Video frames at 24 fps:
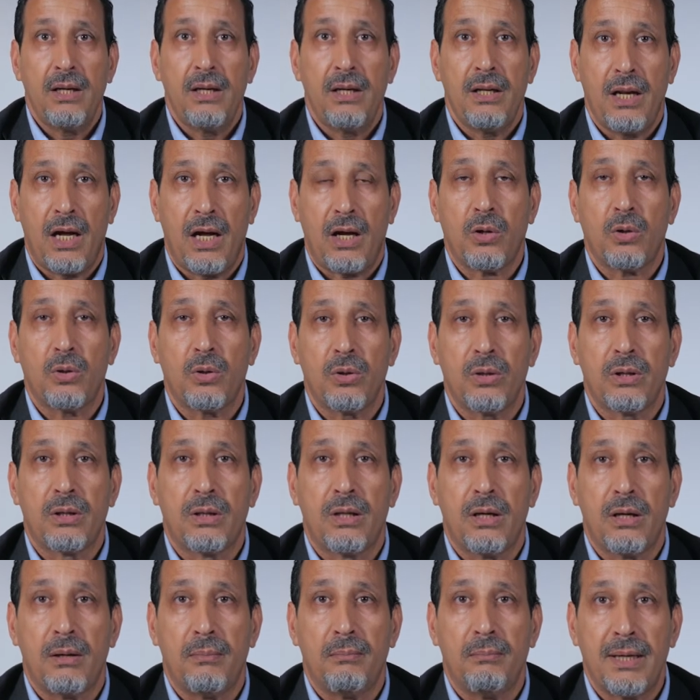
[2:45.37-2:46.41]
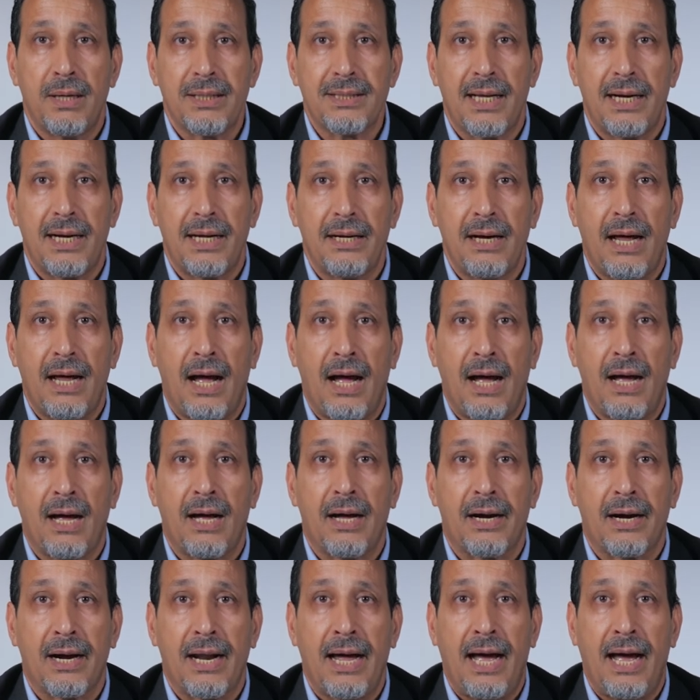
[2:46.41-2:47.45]
نأخذ مثلا
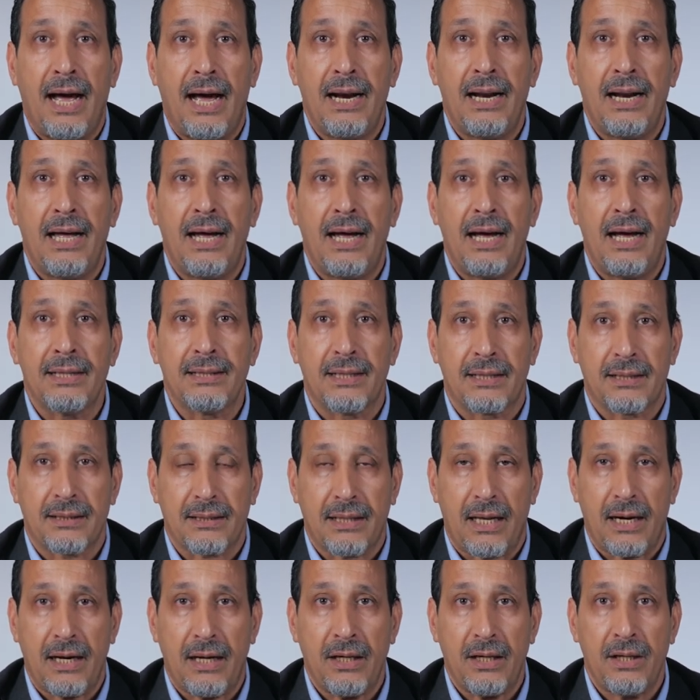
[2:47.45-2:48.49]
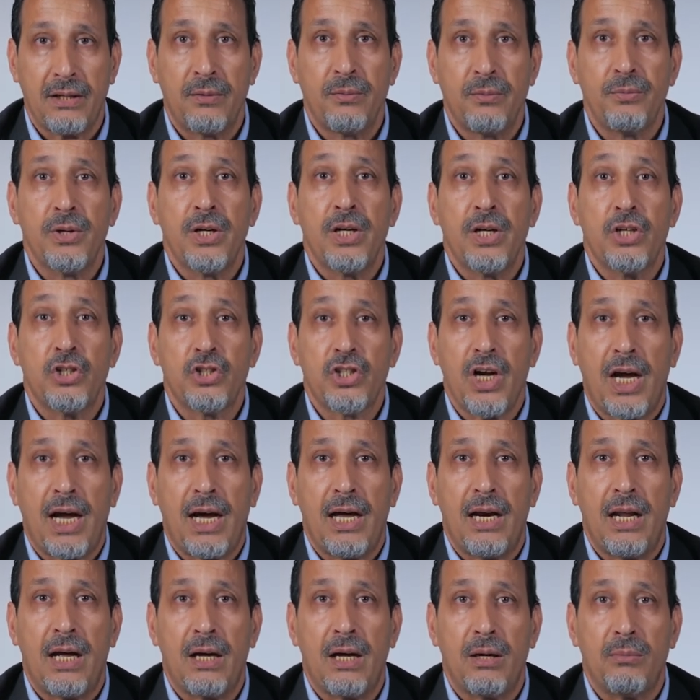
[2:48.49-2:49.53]
آخر على هذا الطرح
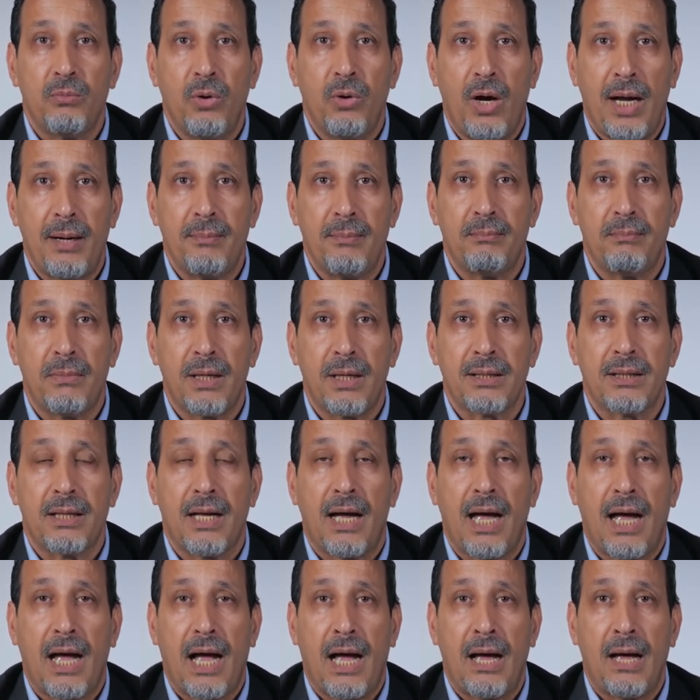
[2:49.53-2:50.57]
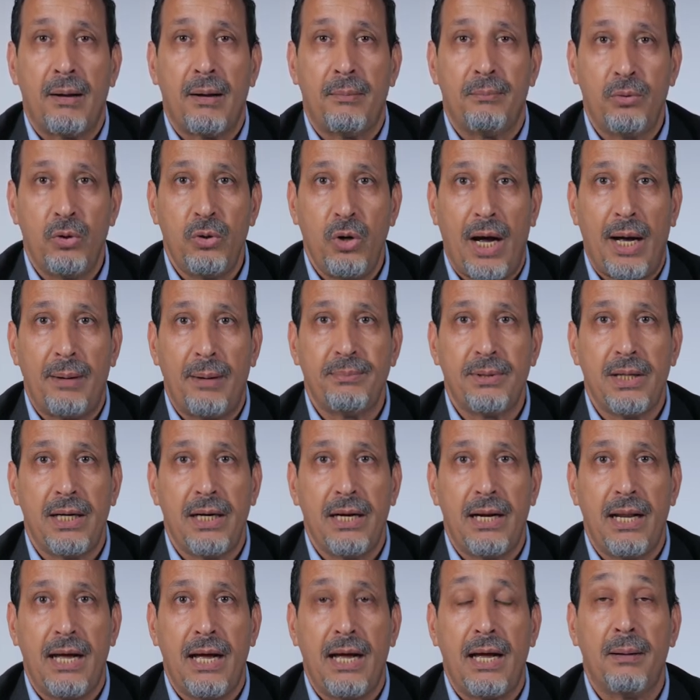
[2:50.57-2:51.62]
جعل محمد بن عبد
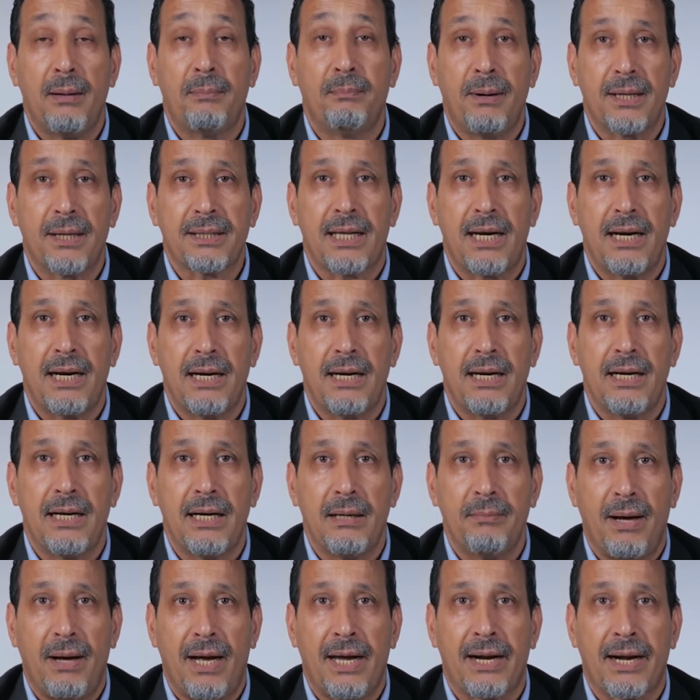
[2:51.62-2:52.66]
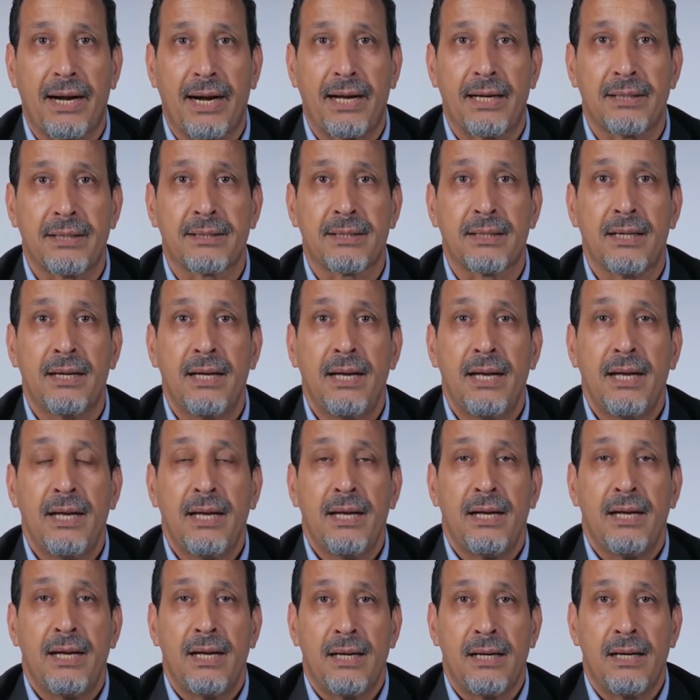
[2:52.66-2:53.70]
الله بطلا لمعركة
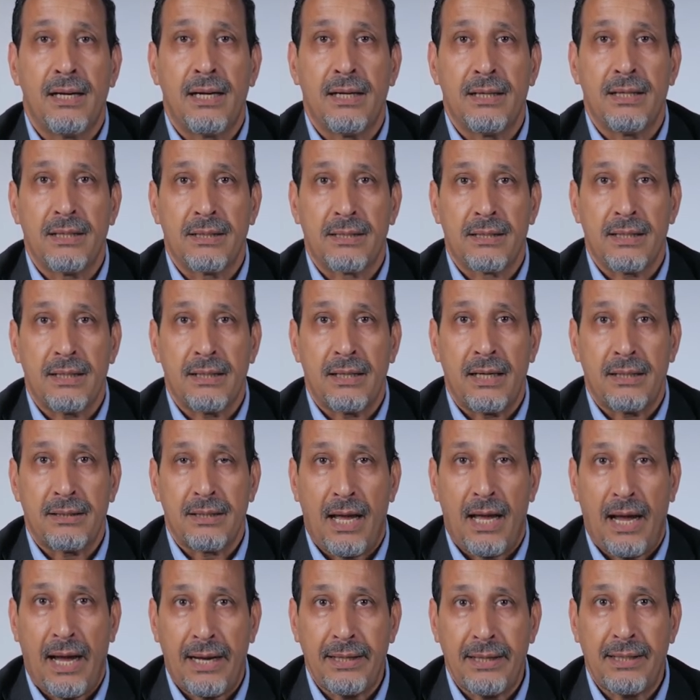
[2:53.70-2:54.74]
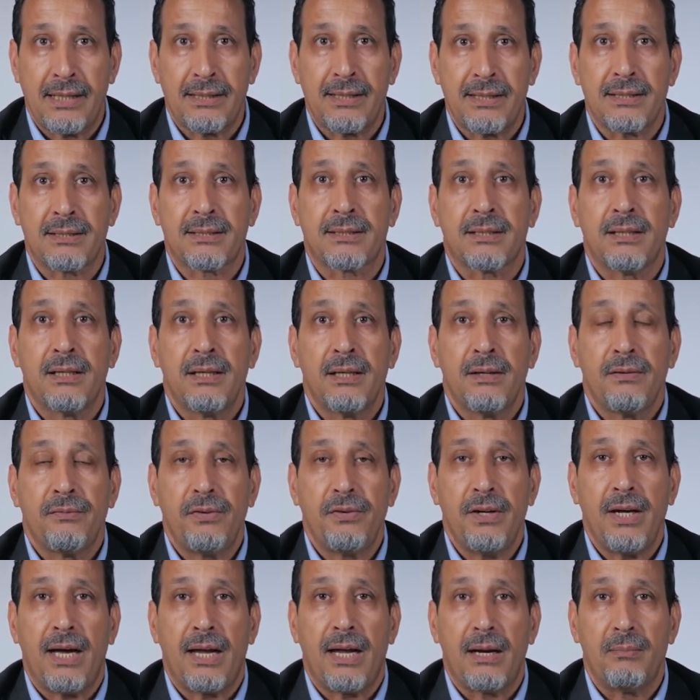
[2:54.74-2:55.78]
آه، حدثت
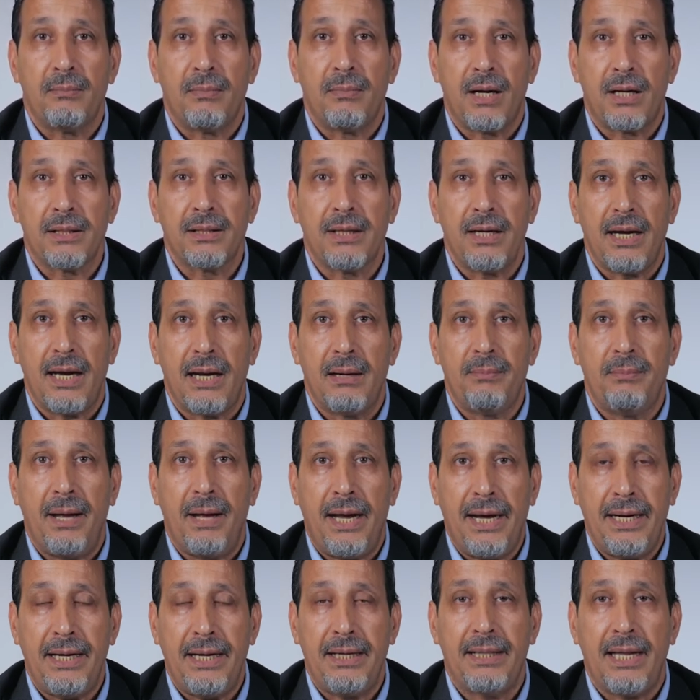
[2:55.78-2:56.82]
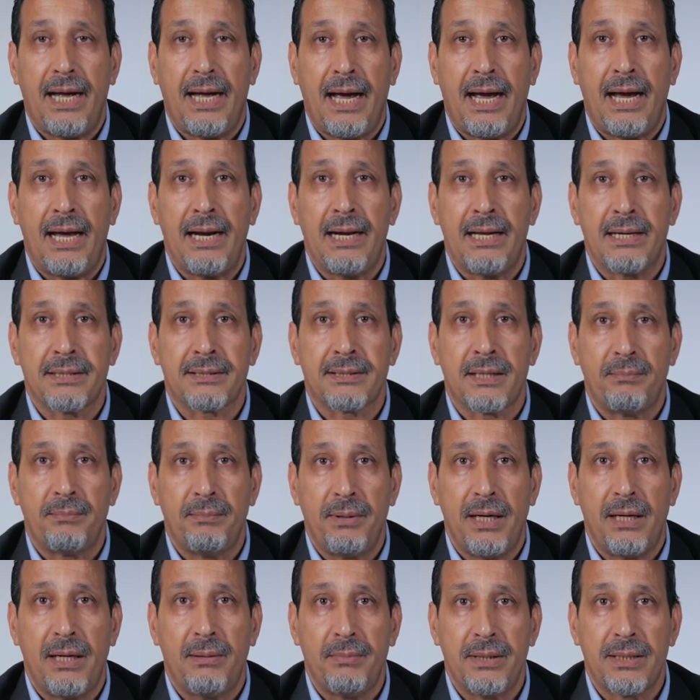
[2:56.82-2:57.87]
في الماضي البعيد على
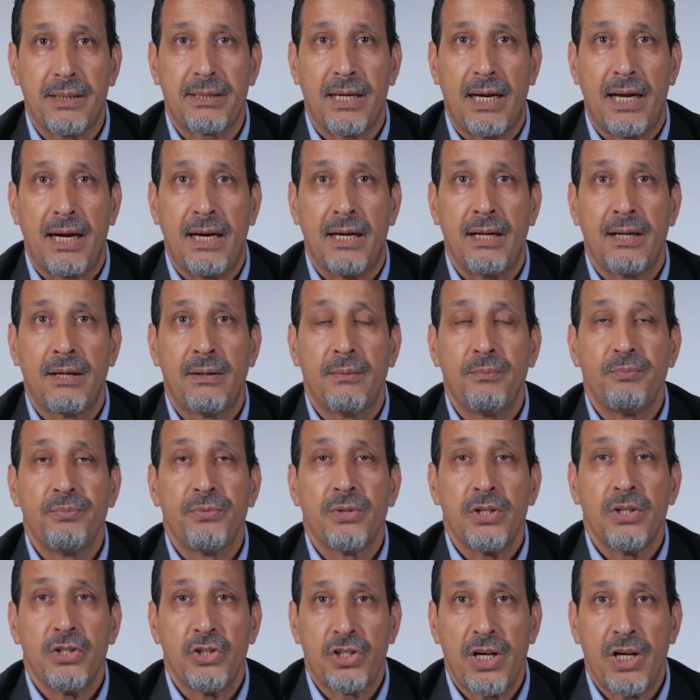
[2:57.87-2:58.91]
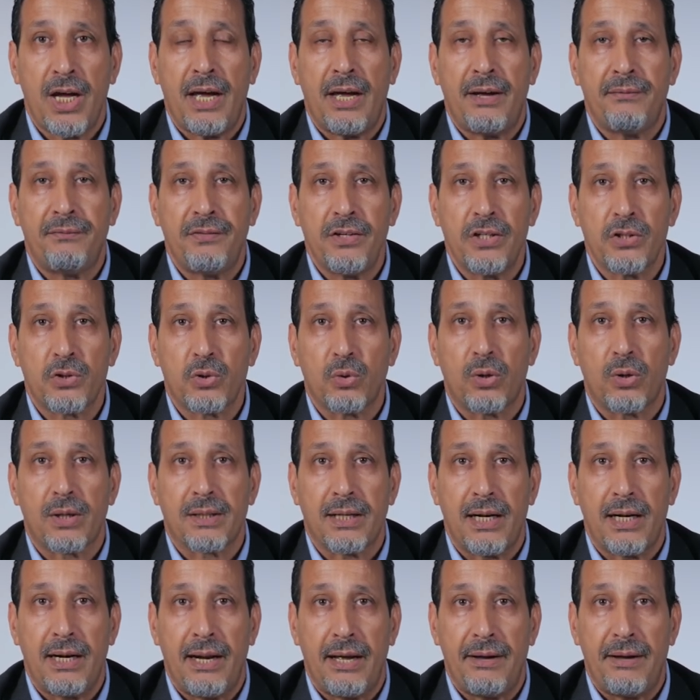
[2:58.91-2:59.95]
سبيل المثال جاء في سورة
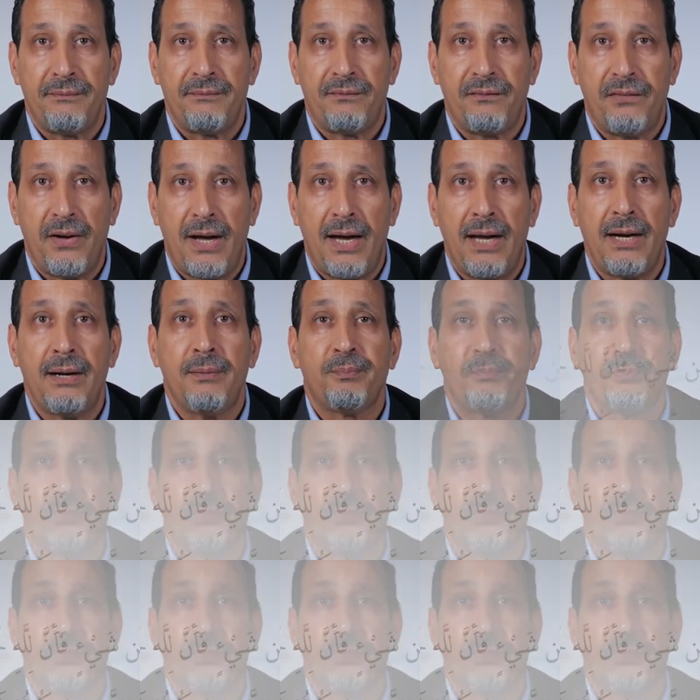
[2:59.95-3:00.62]
الأنفال